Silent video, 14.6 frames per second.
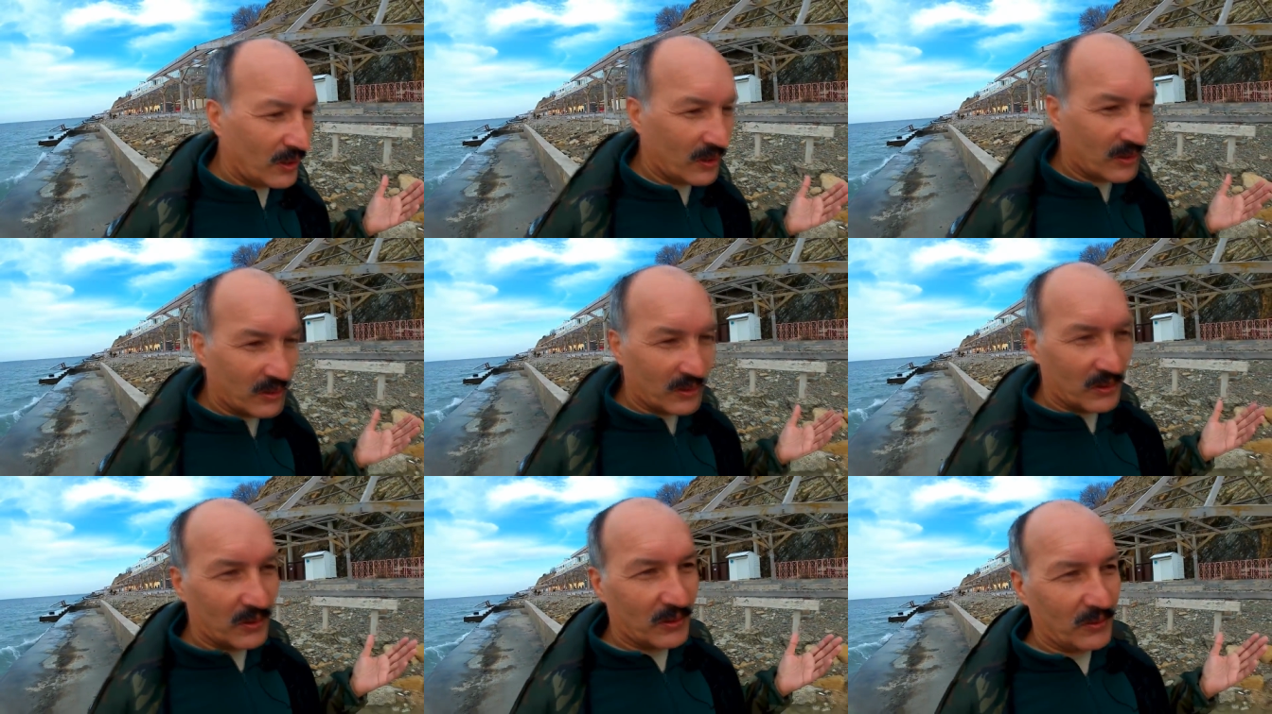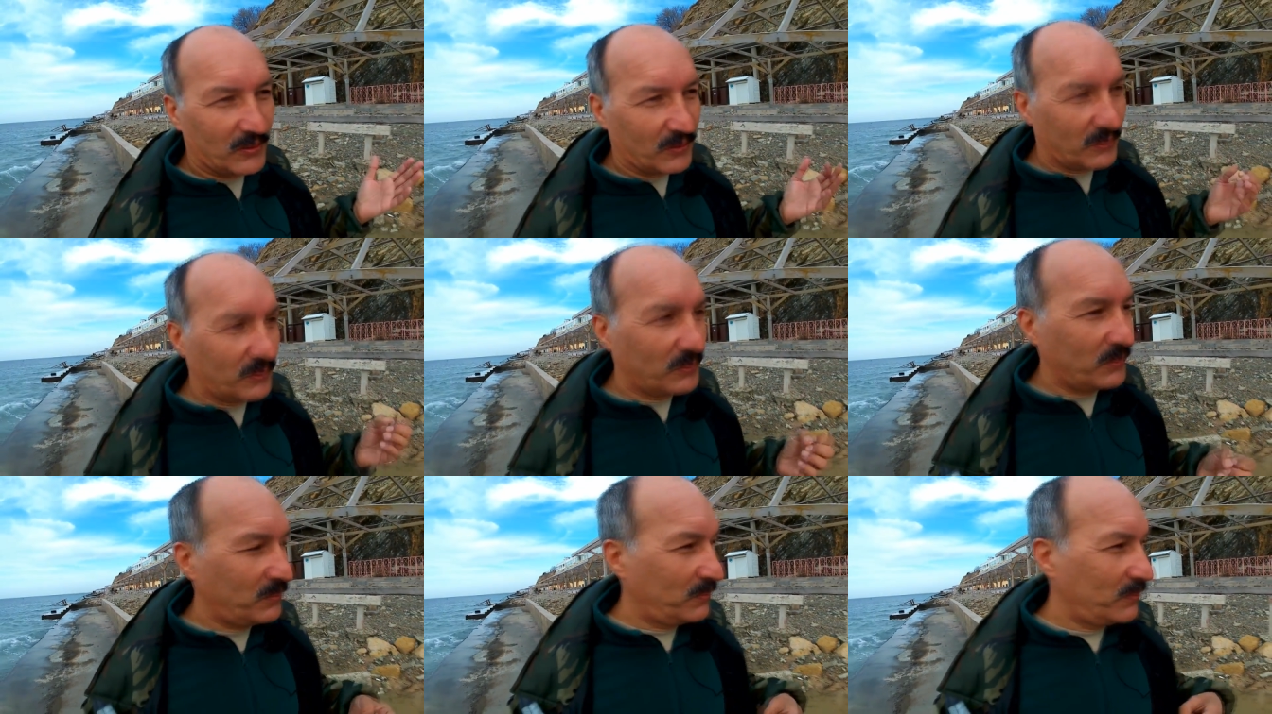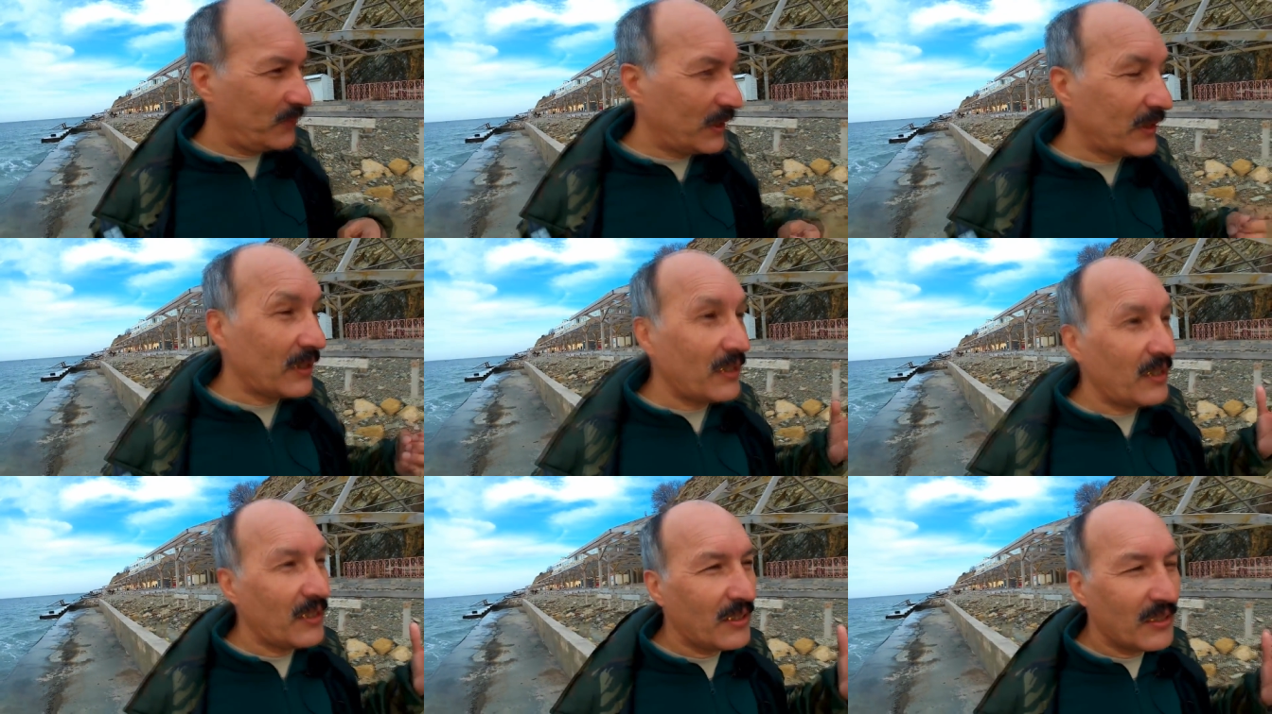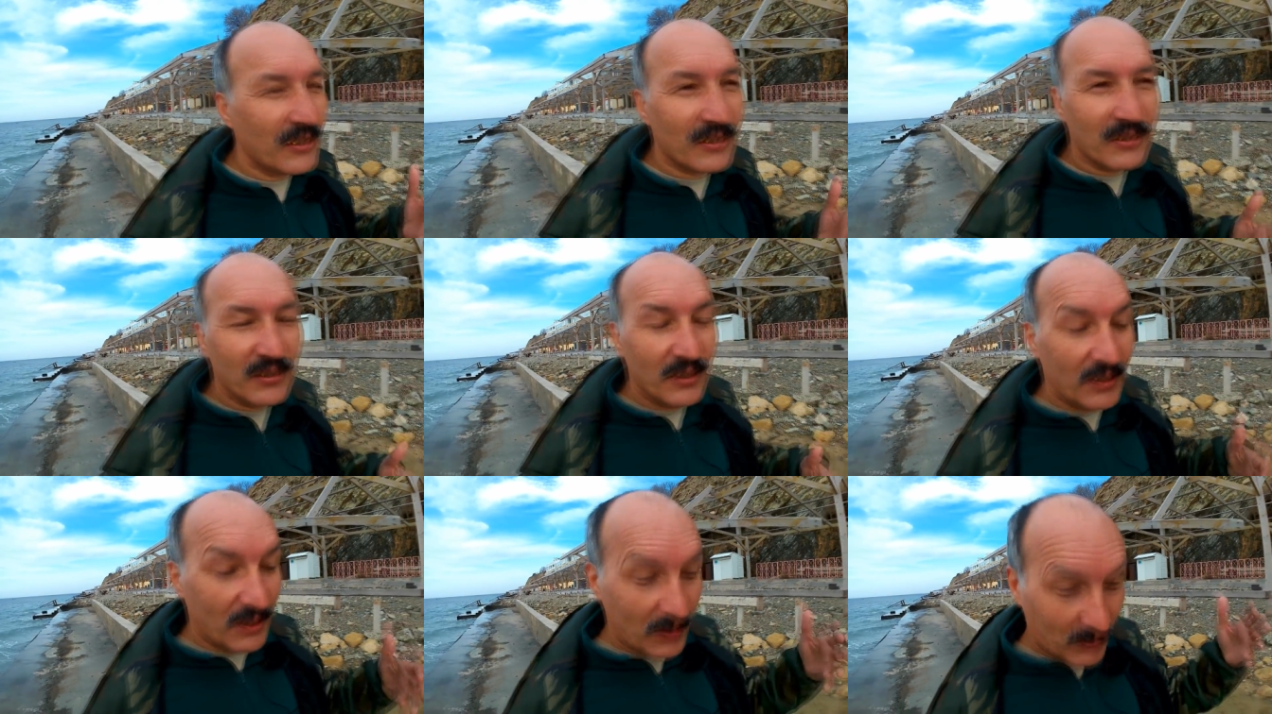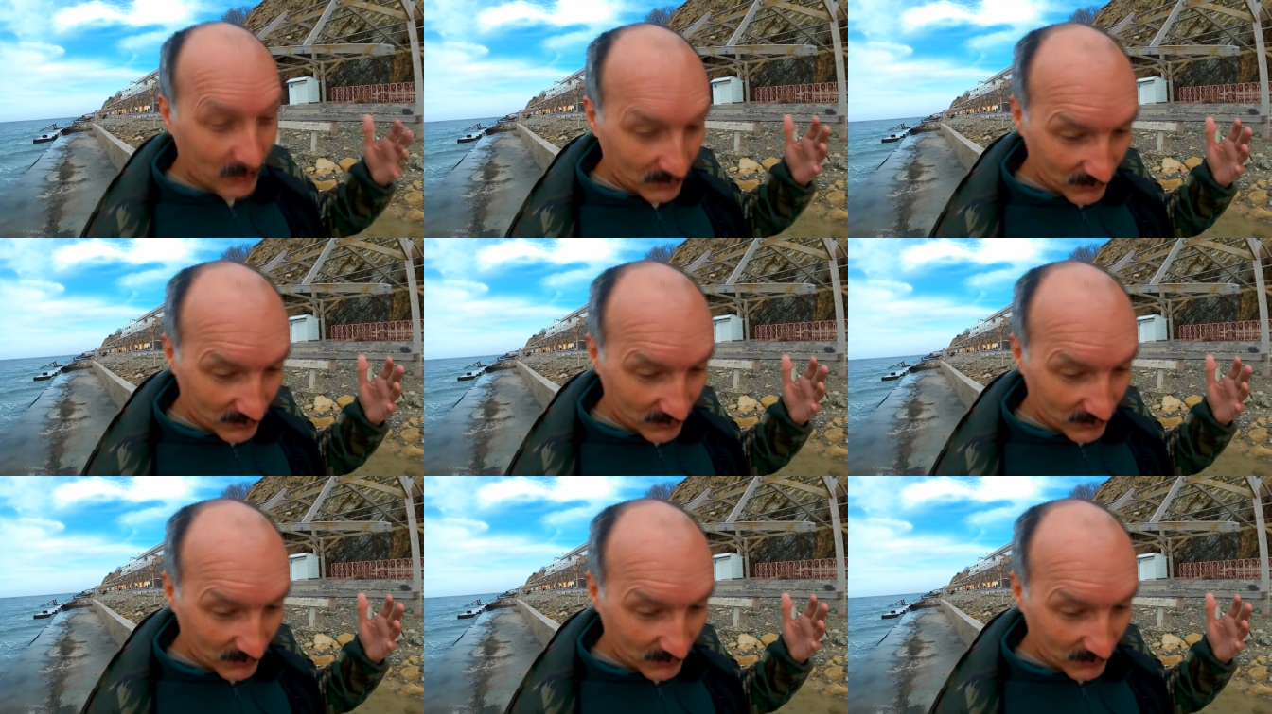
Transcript: А, это